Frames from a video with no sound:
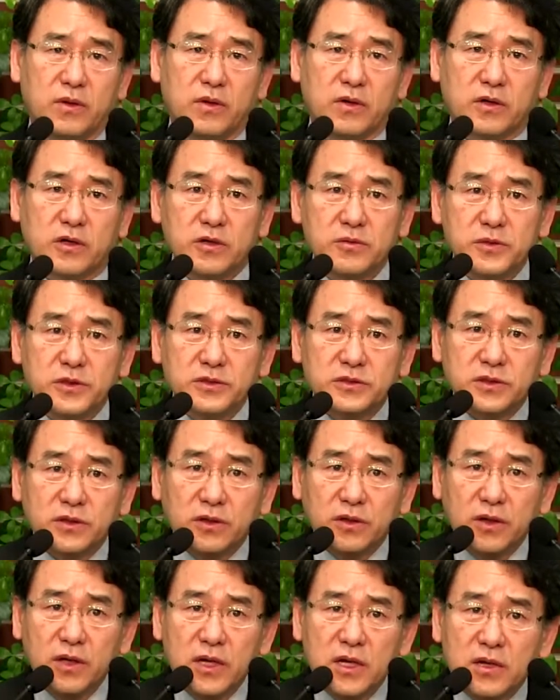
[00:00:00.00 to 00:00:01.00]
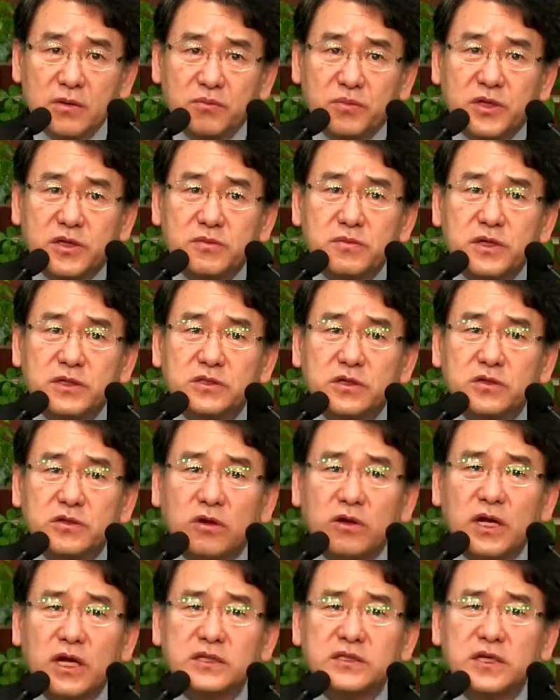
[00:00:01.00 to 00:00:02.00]
그러면서 믿음에서
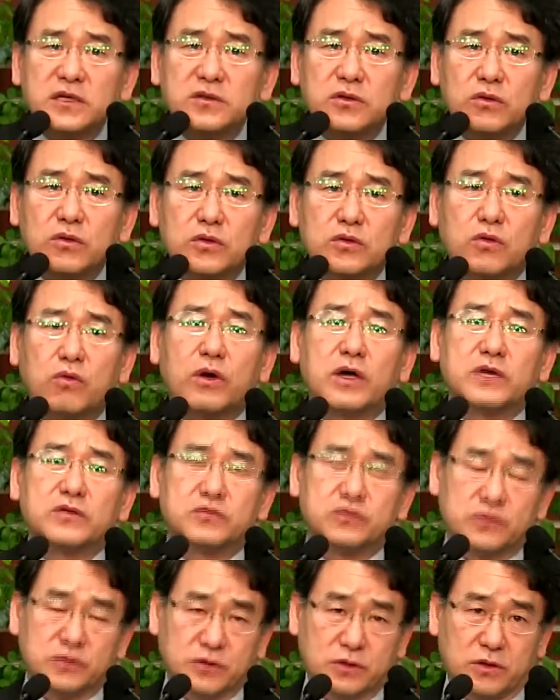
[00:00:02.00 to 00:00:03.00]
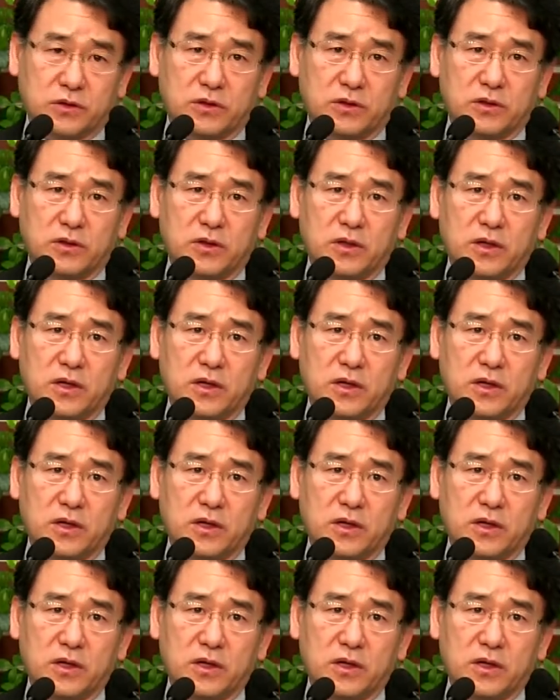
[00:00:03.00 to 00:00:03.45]
떠나지 않도록 도와주는 거.